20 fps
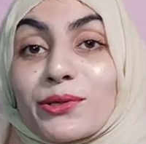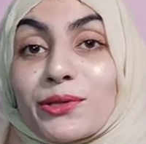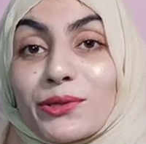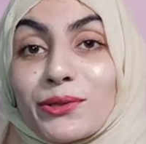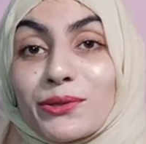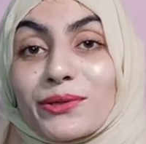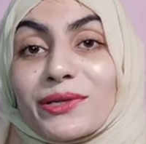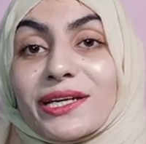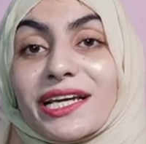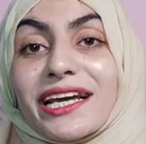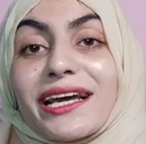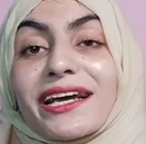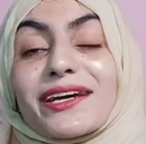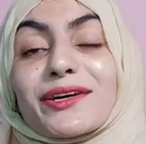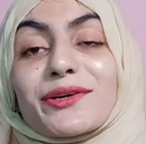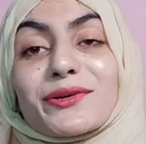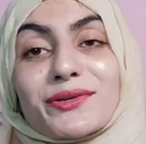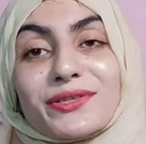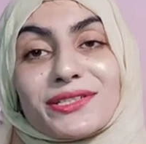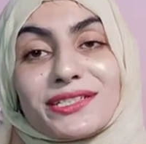क्योंकि
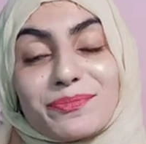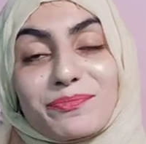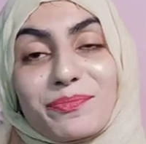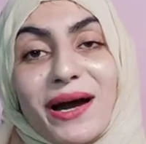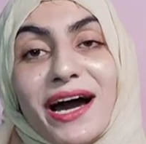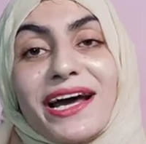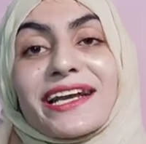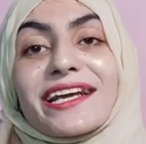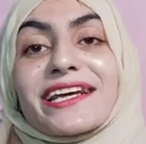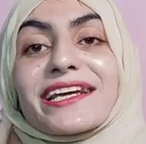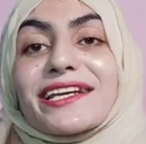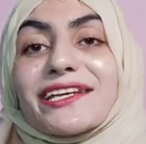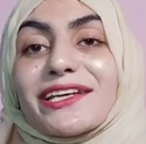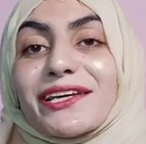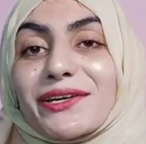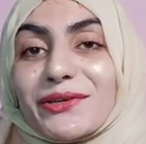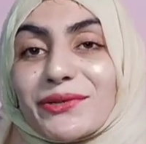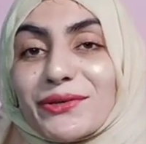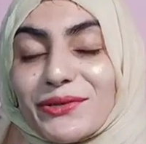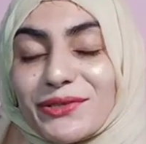कुछ पाने के
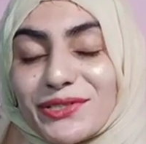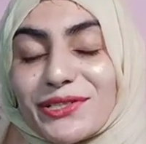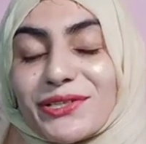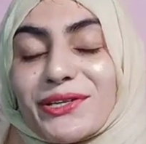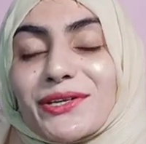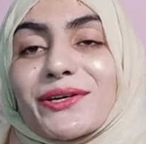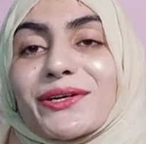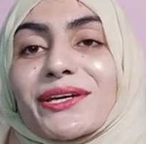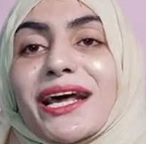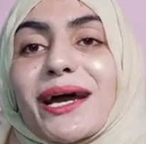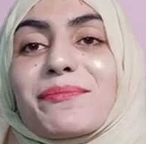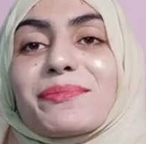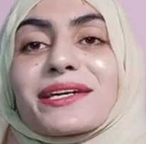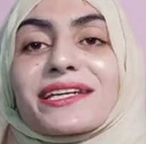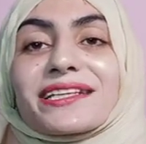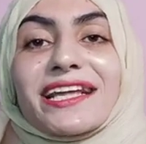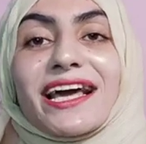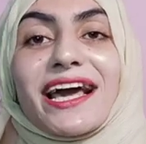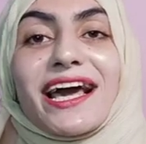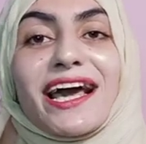लिए कुछ खोना
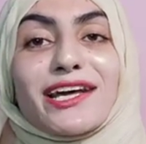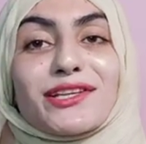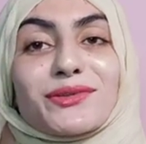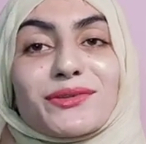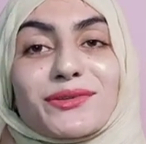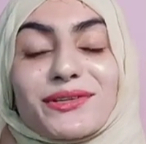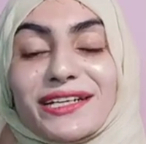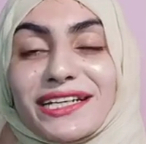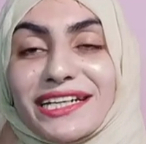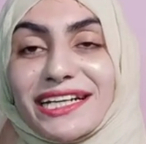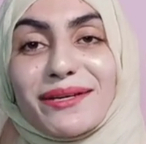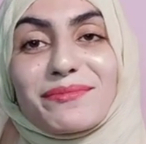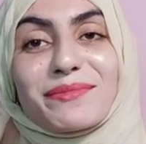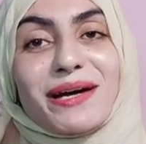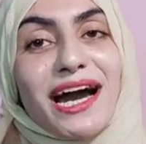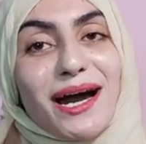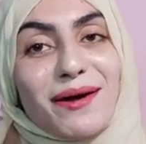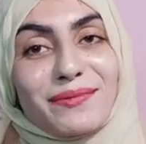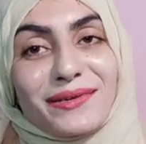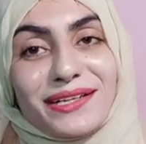पड़ता है तो क्रीम
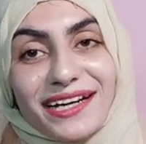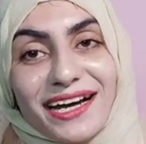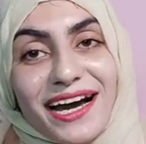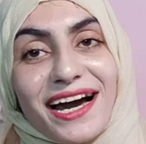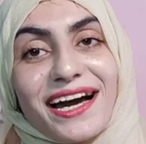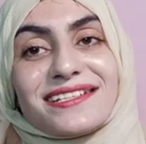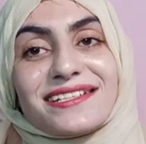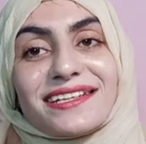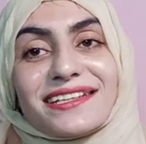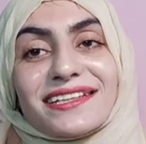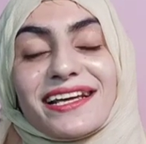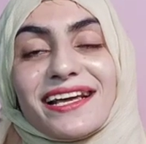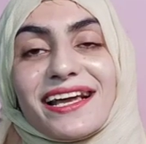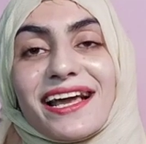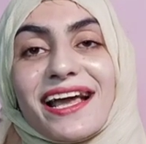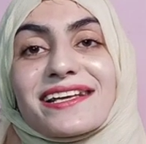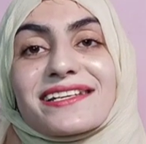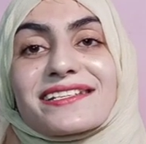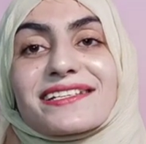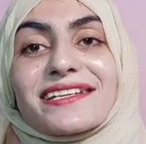आप लगा सकते
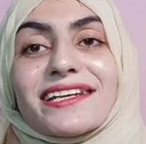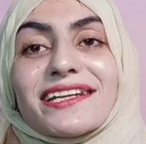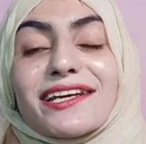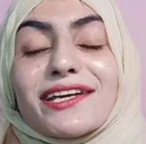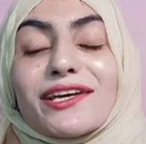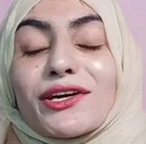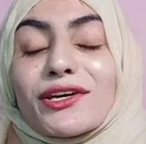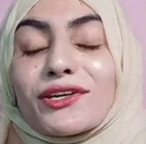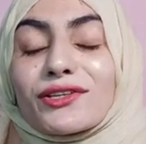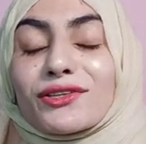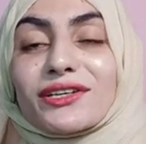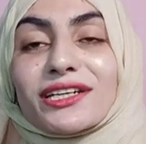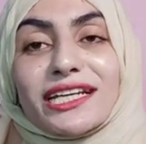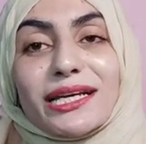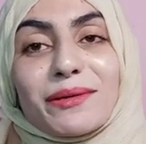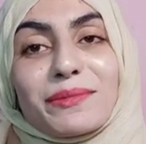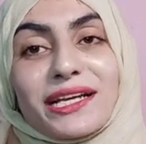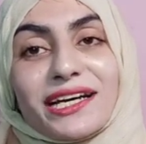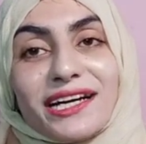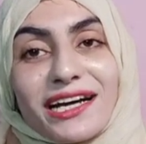हैं इजीली तो
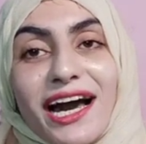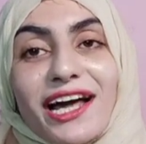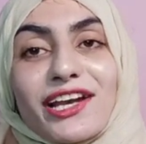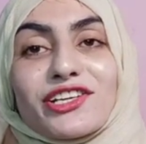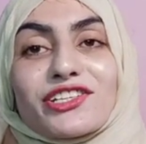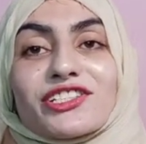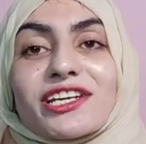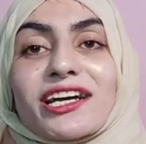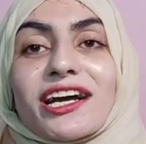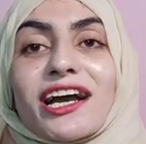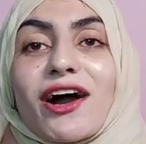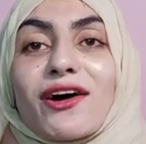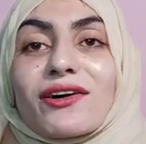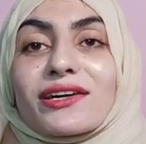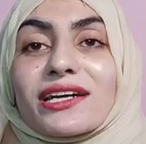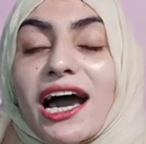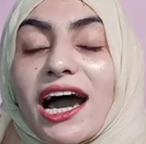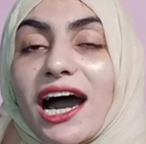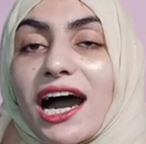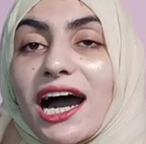क्रीम लगा लीजिएगा
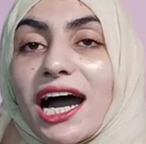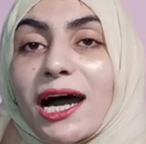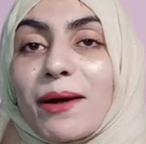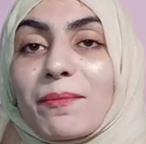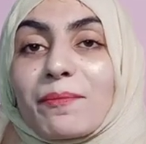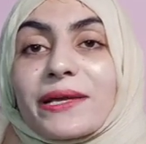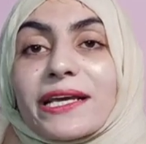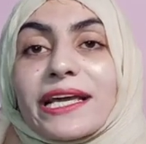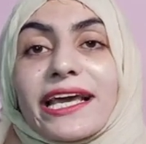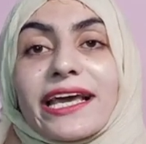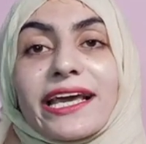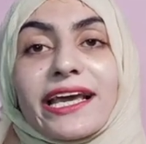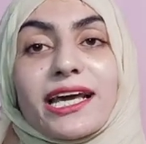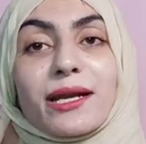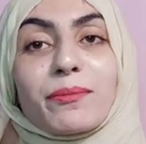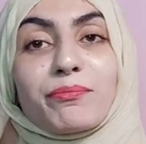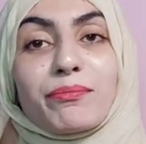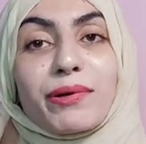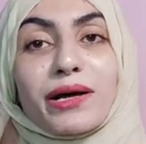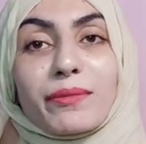और आपके
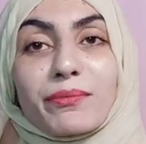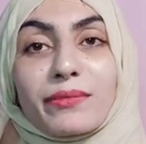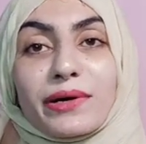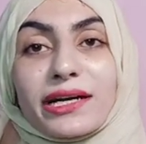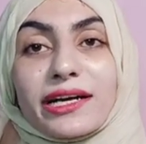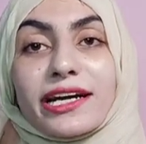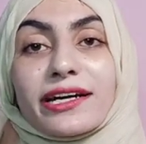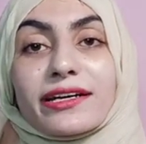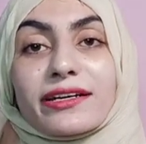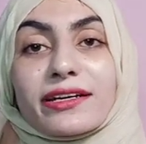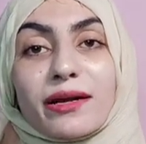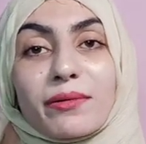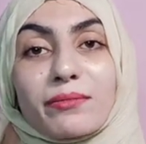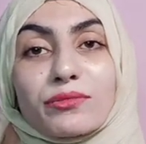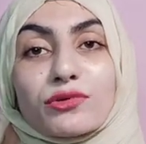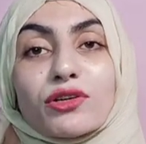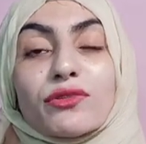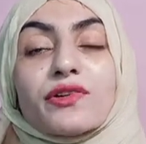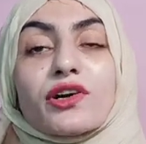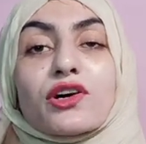हेयर परमानेंट
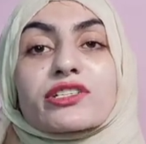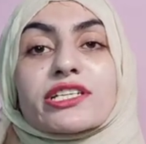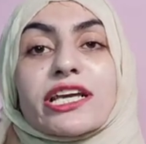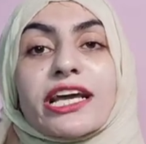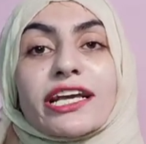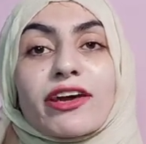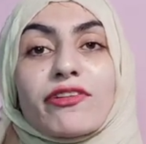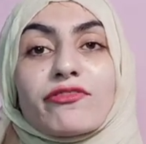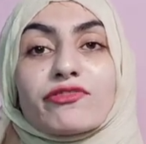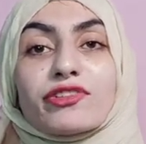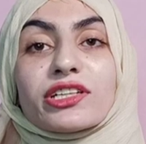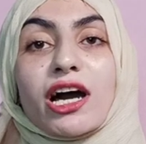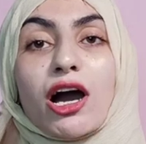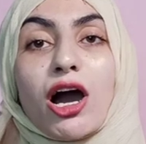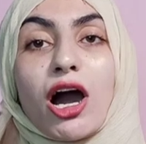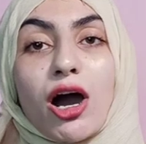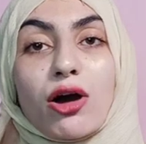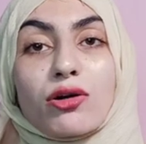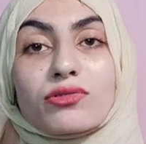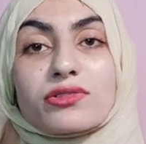रिमूव हो जाएंगे
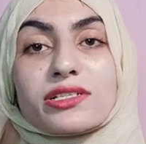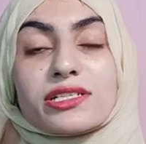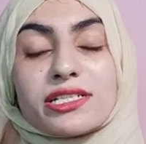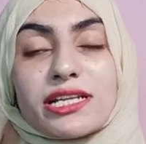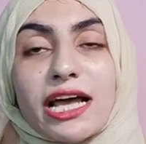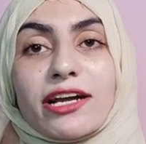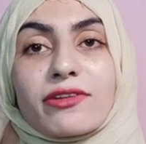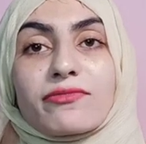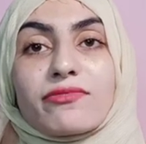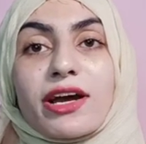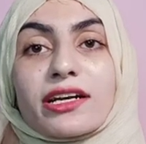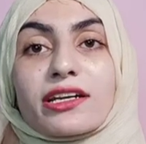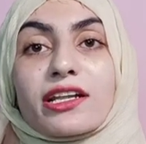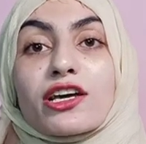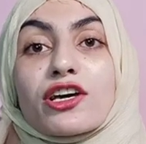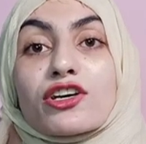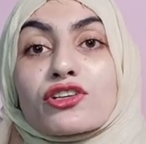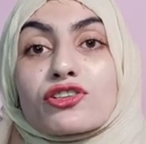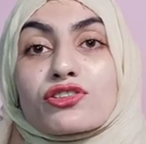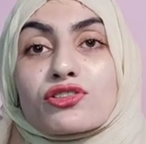विदाउट साइड
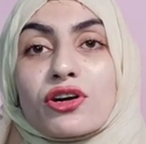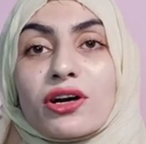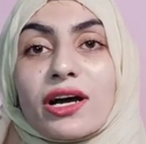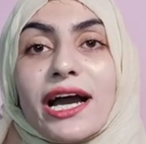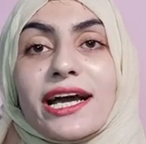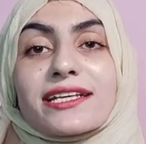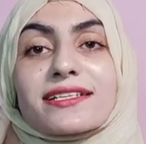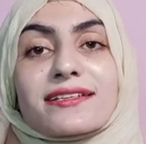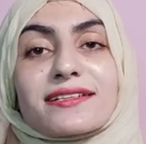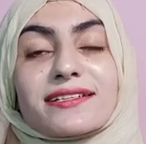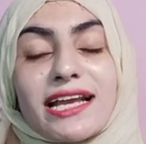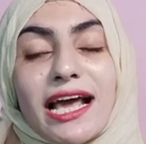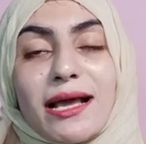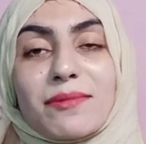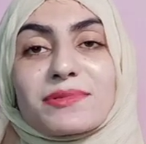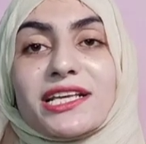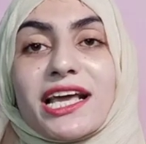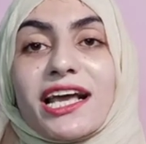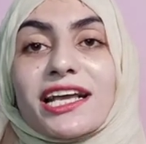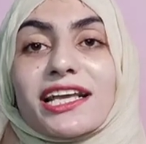इफेक्ट सो गाइस
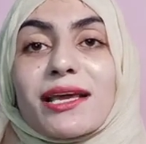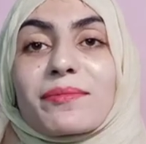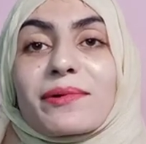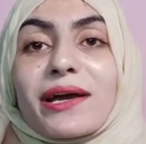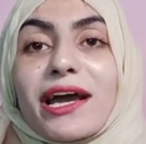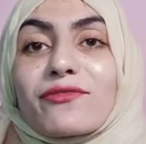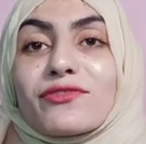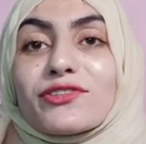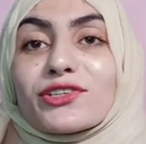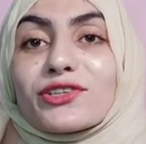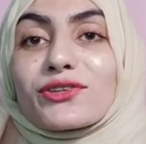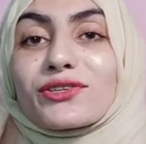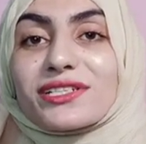टाइम से आए बगैर वीडियो